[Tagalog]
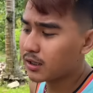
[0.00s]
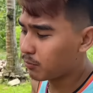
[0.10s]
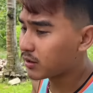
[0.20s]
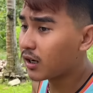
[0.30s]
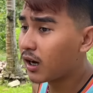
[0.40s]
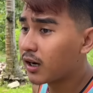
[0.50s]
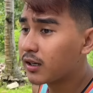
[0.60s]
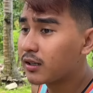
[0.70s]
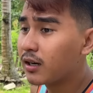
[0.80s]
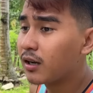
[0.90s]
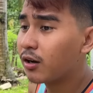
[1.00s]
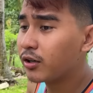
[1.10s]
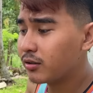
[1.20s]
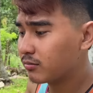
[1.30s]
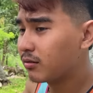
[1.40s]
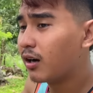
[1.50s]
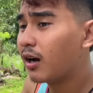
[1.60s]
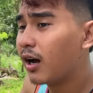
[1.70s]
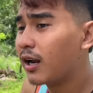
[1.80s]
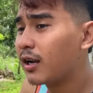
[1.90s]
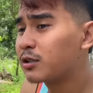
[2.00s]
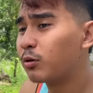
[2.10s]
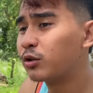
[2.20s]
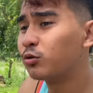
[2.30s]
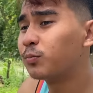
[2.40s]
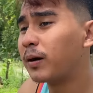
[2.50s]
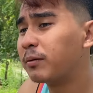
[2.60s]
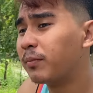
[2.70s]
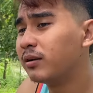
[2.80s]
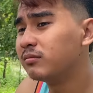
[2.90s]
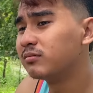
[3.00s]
bata gidala eh. Hilux 125 man.